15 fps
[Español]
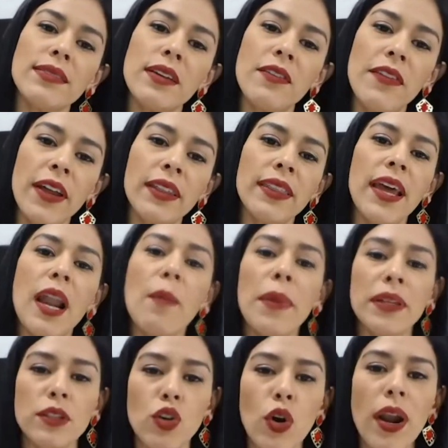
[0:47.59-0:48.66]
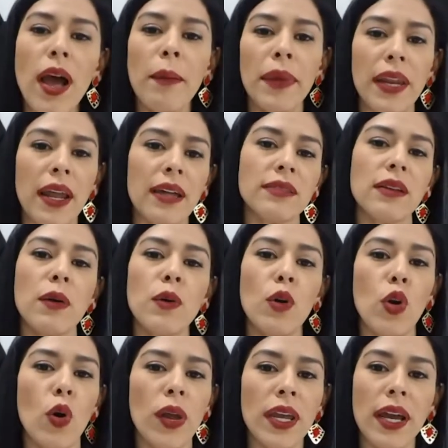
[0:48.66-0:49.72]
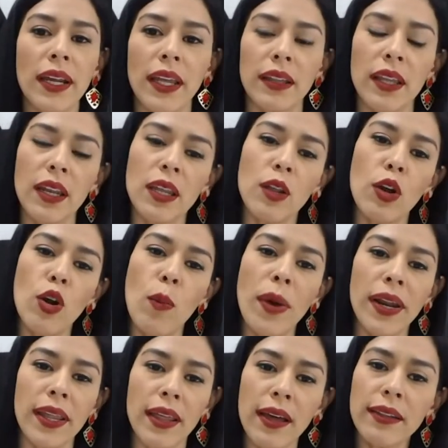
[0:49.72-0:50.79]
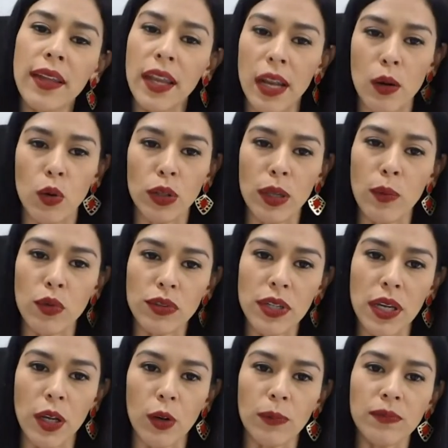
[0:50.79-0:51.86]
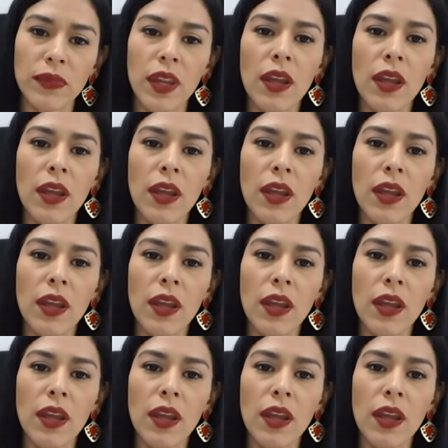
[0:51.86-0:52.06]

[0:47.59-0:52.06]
hacer frente a la mayor amenaza biológica que ha tenido la humanidad en el último siglo.